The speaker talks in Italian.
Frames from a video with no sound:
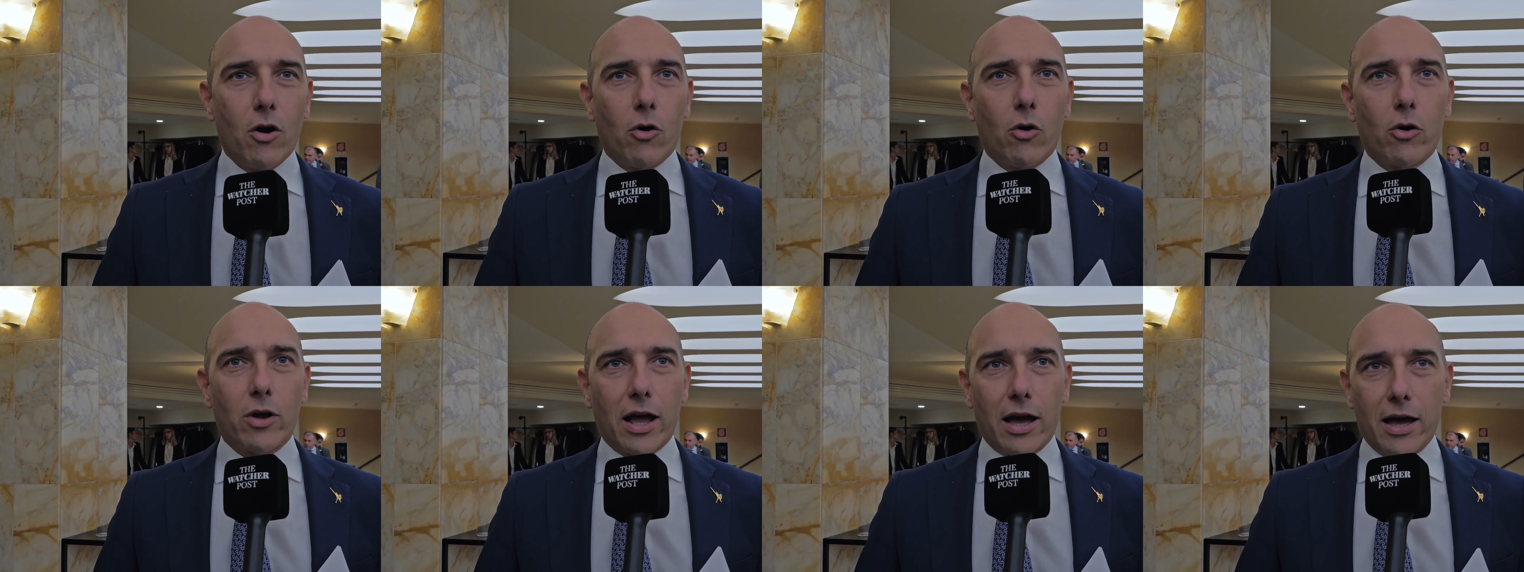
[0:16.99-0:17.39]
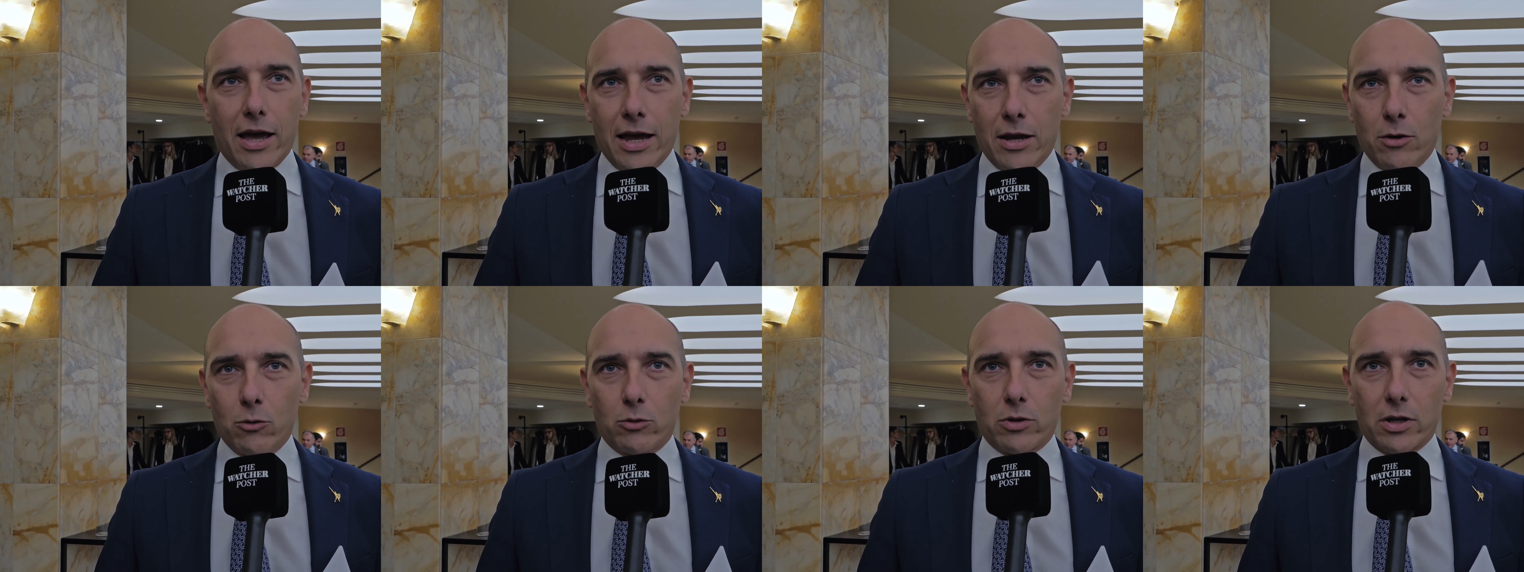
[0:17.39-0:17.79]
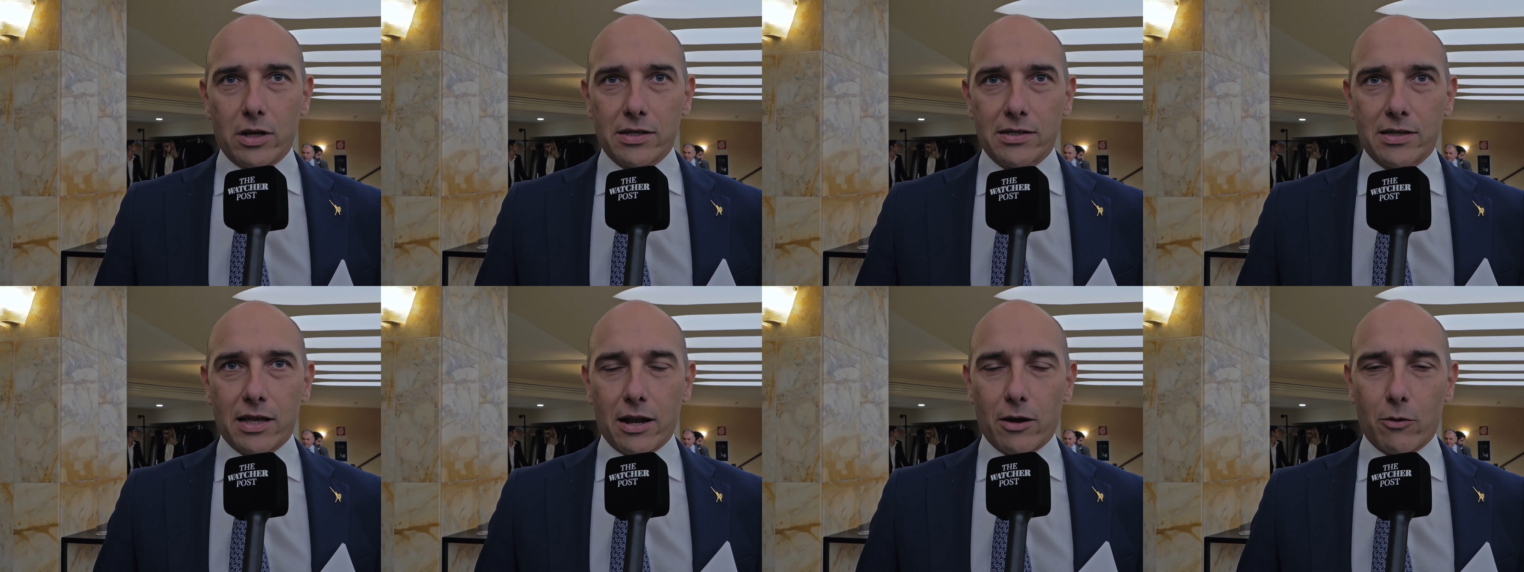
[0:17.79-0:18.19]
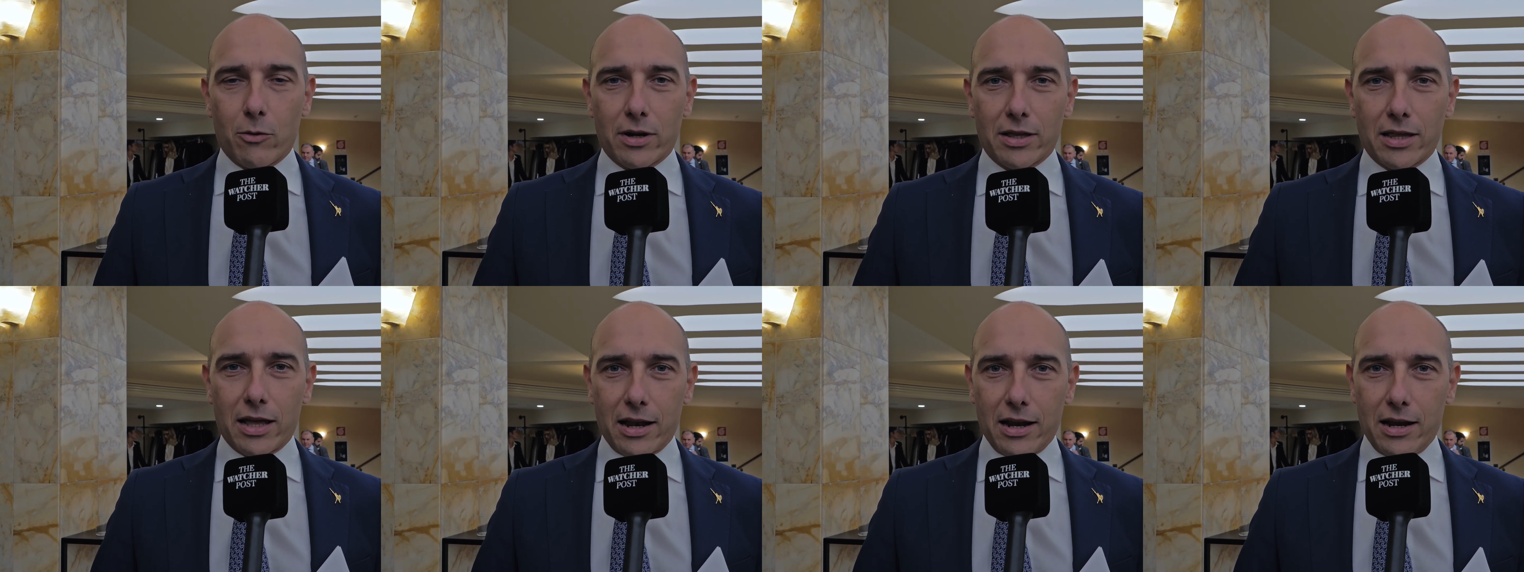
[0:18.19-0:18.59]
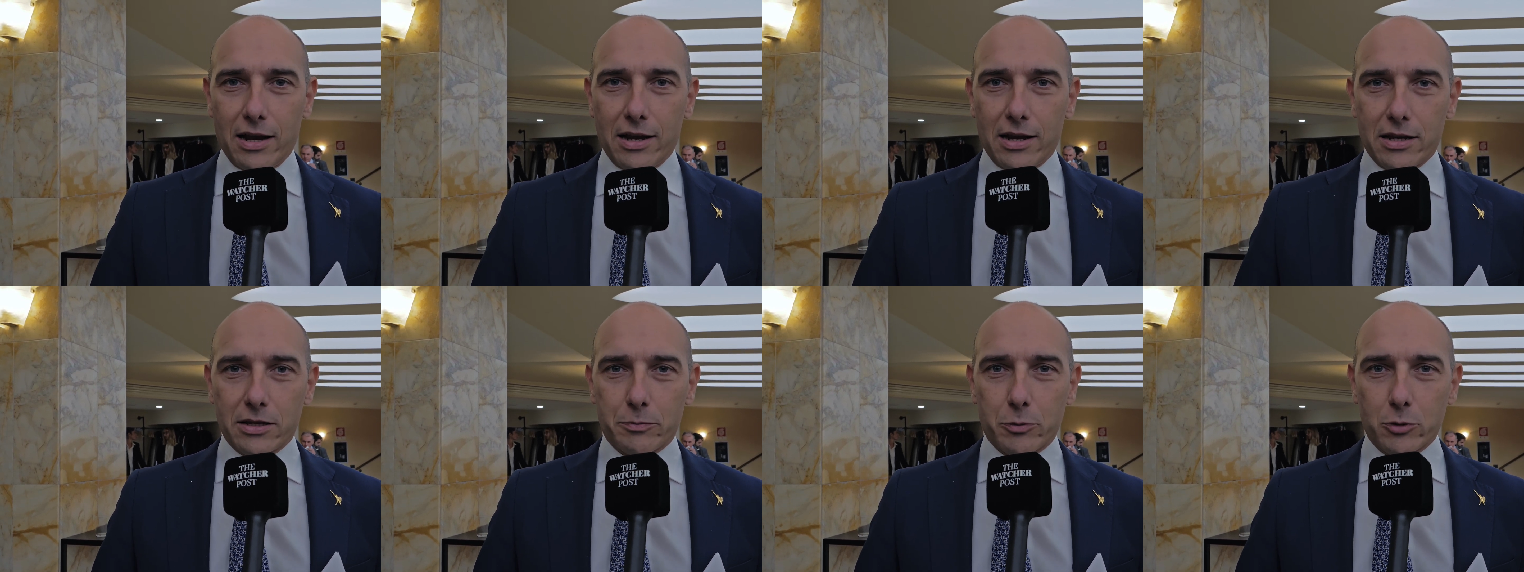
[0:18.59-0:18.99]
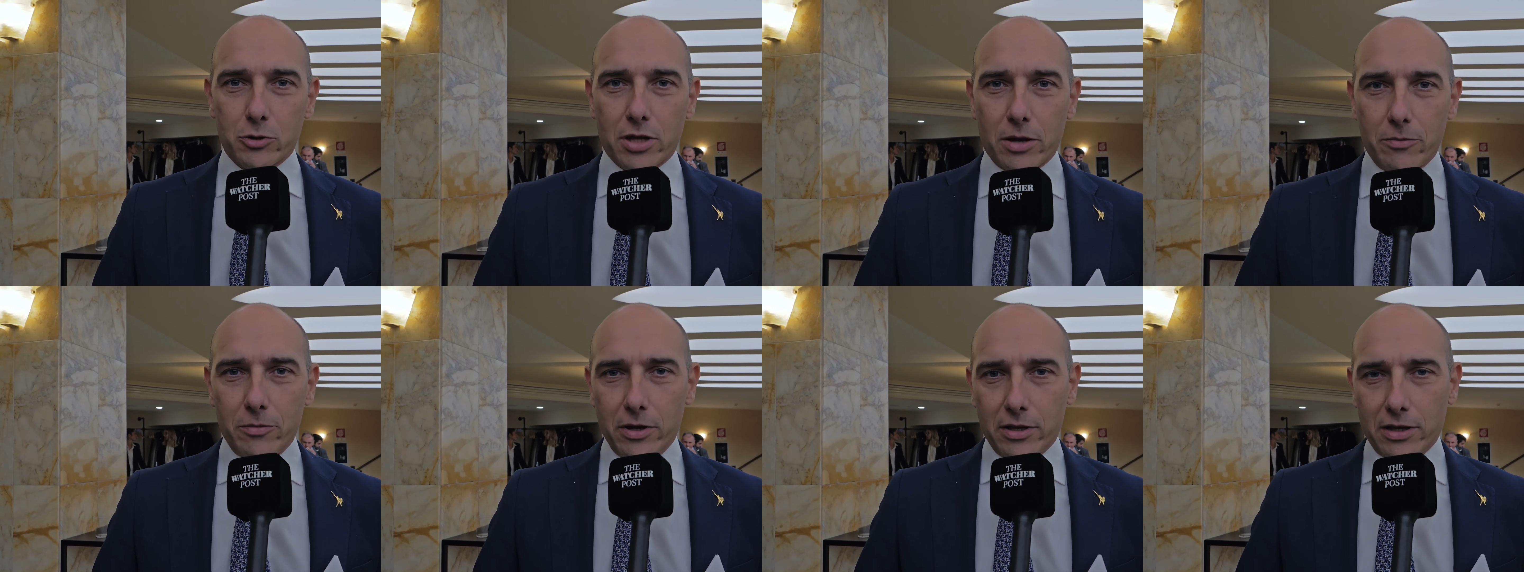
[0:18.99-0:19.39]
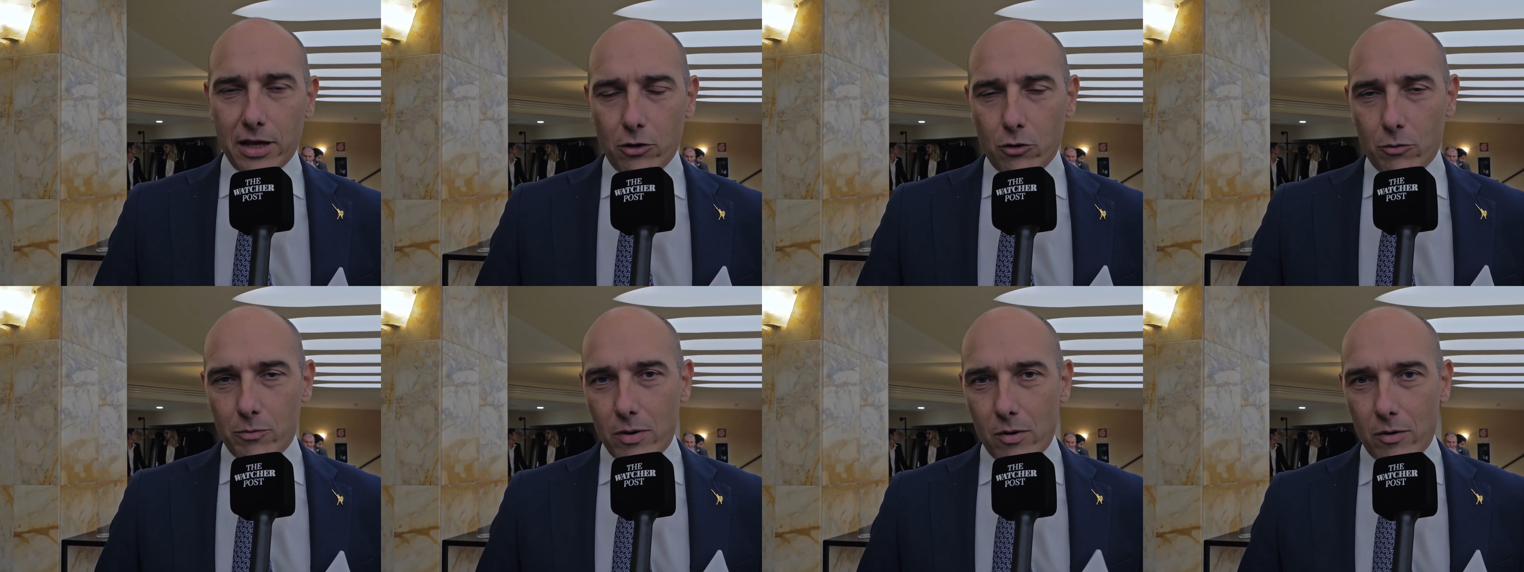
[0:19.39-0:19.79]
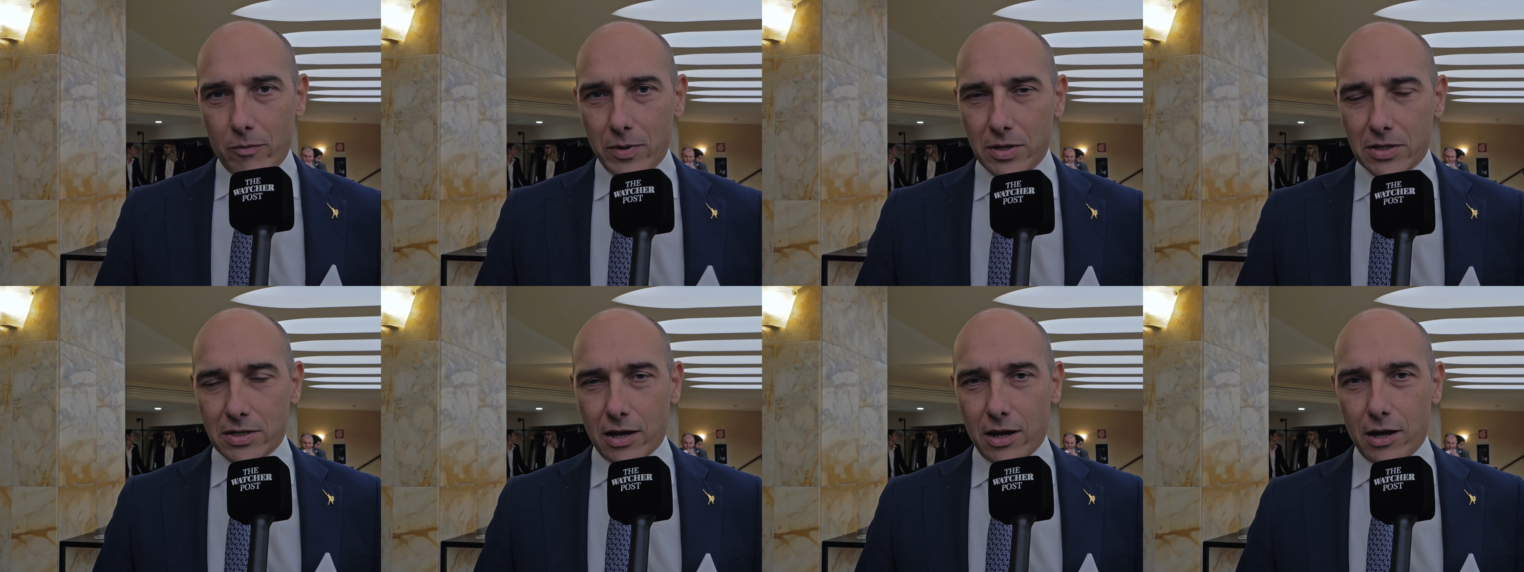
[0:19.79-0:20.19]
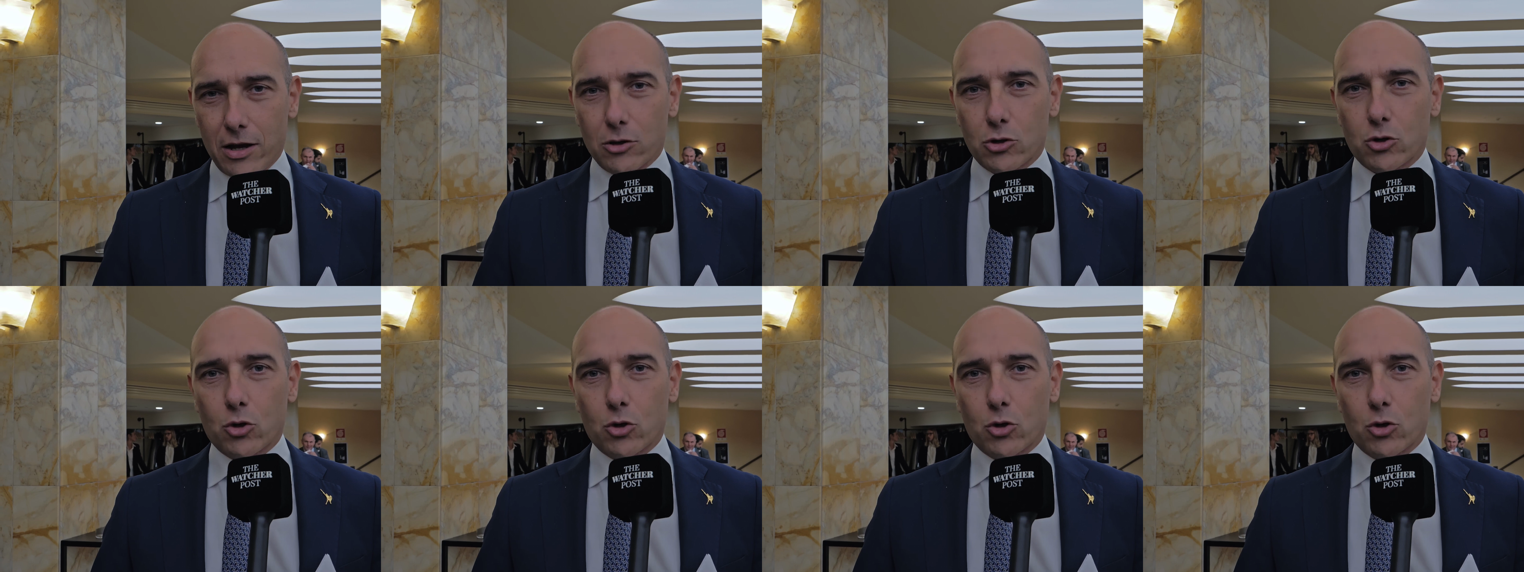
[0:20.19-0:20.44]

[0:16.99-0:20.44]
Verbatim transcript: Ora è inutile stare a guardare le responsabilità, dobbiamo pensare alle